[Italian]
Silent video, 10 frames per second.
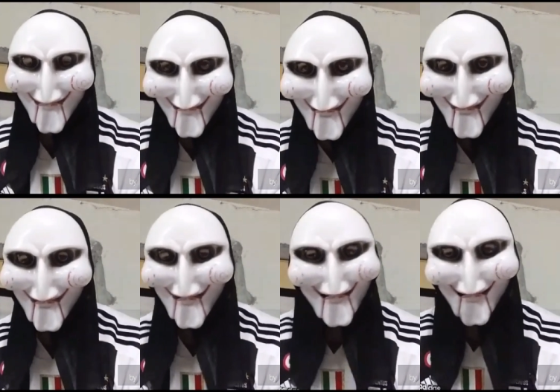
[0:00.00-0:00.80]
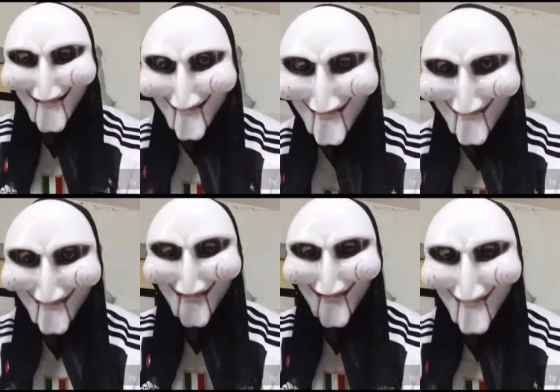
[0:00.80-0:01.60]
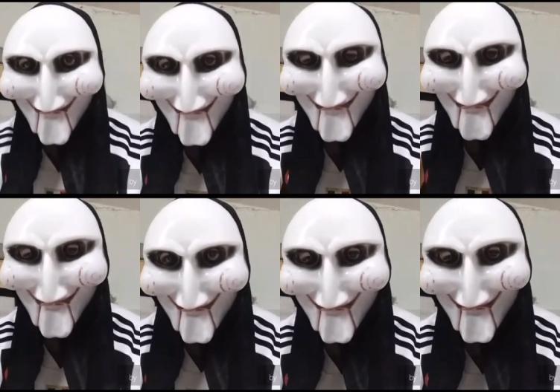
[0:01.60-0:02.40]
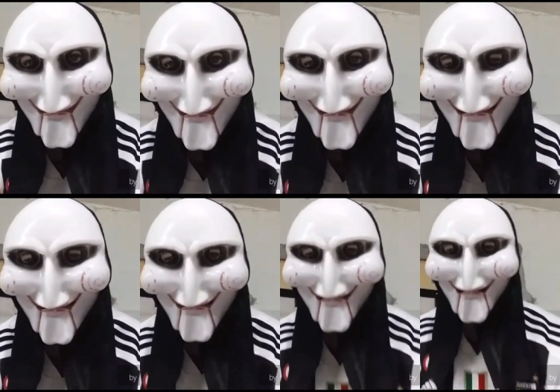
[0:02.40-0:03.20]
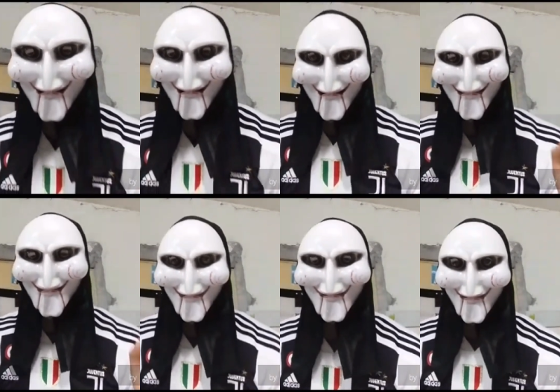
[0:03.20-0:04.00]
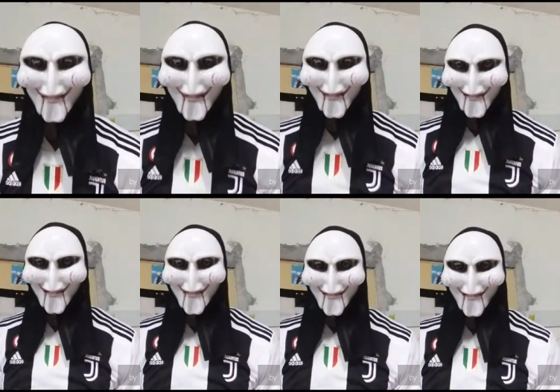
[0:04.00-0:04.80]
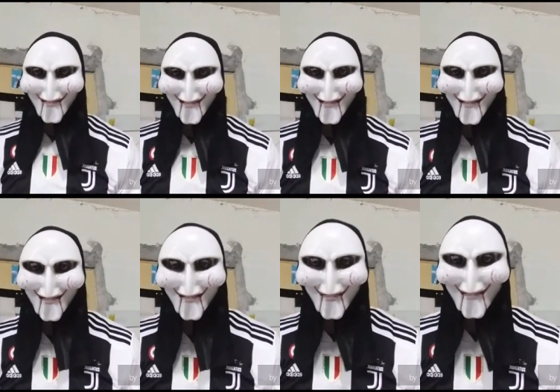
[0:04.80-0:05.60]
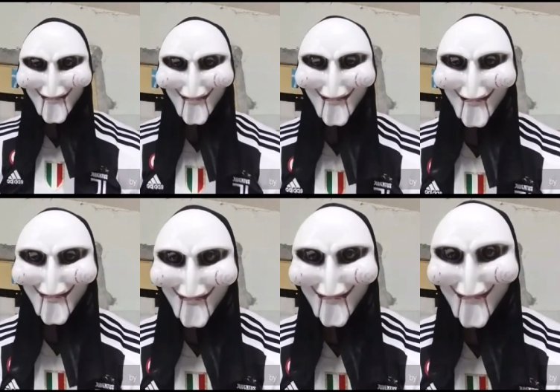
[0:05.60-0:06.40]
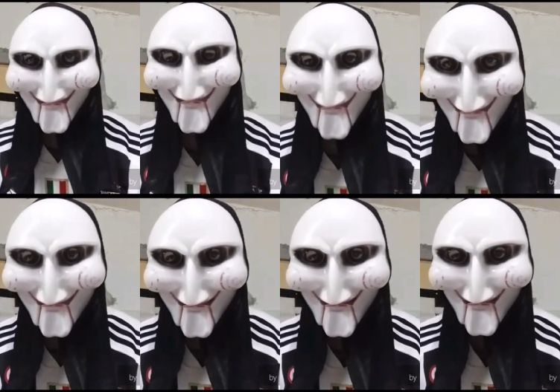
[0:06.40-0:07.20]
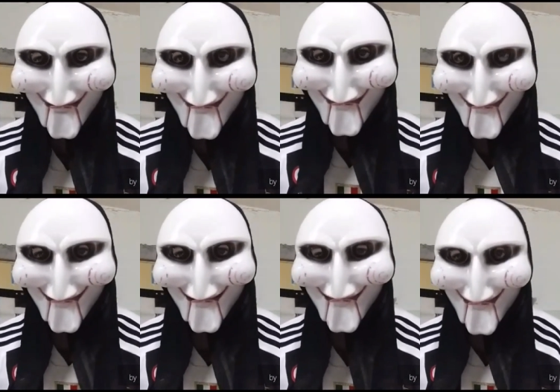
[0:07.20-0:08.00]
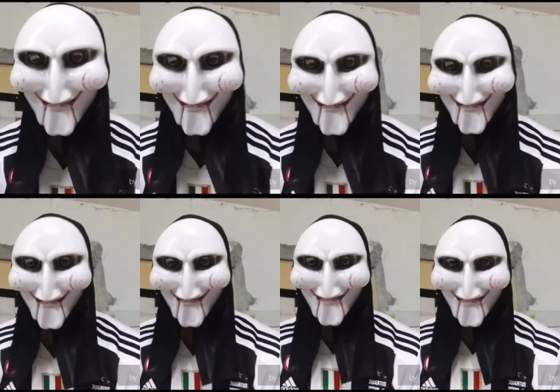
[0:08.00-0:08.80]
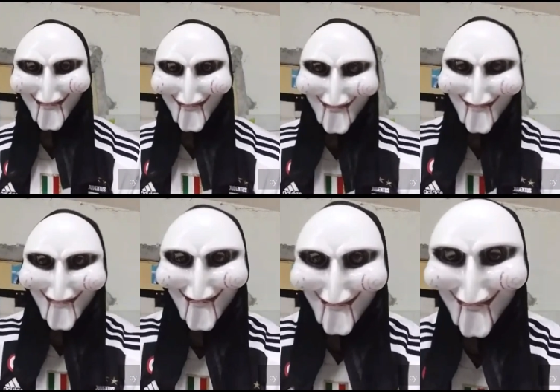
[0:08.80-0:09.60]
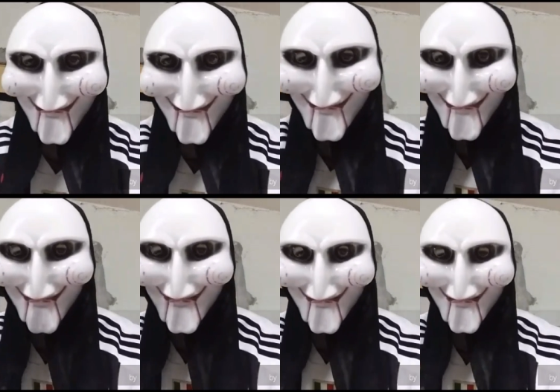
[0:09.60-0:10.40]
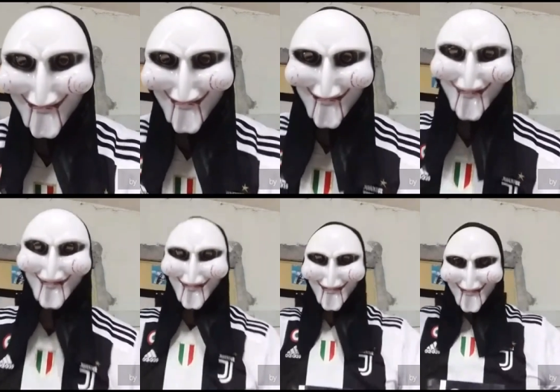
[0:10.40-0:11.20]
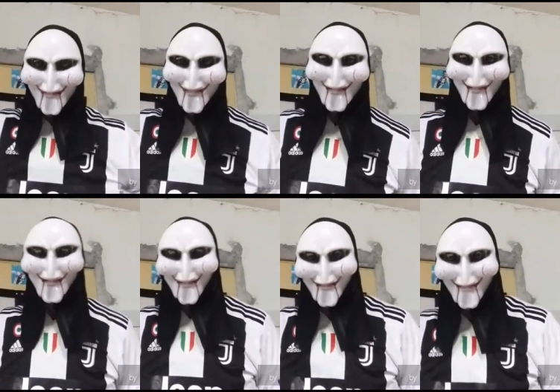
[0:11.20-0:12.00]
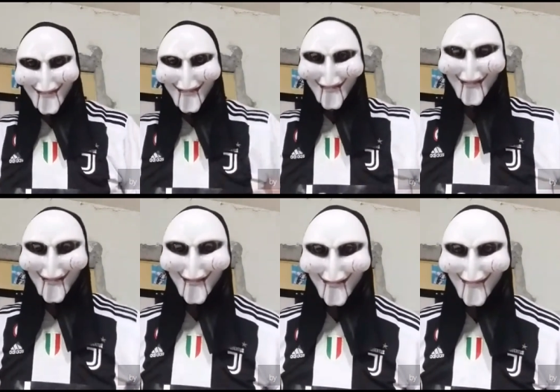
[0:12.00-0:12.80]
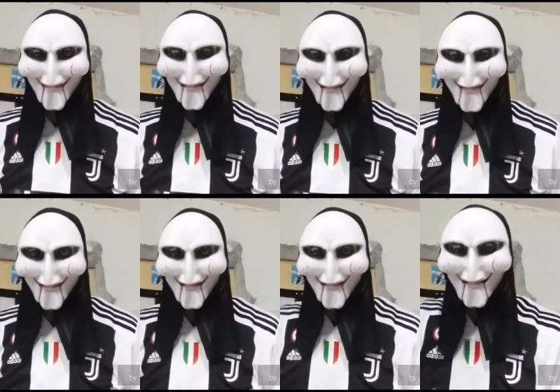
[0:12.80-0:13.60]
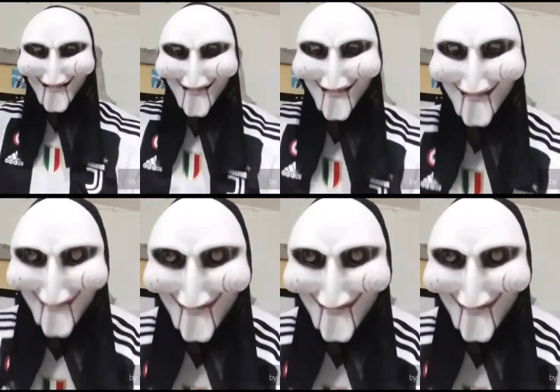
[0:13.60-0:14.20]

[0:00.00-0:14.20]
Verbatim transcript: Però nel caso fosse Sari il prescelto, ragazzi, appello a tutti gli juventini, dobbiamo essere compatti, compatti, l'ambiente deve essere compatto, non perché non è arrivato Guardiola, tutti, oh che schifo questo, che schifo quest'altro, si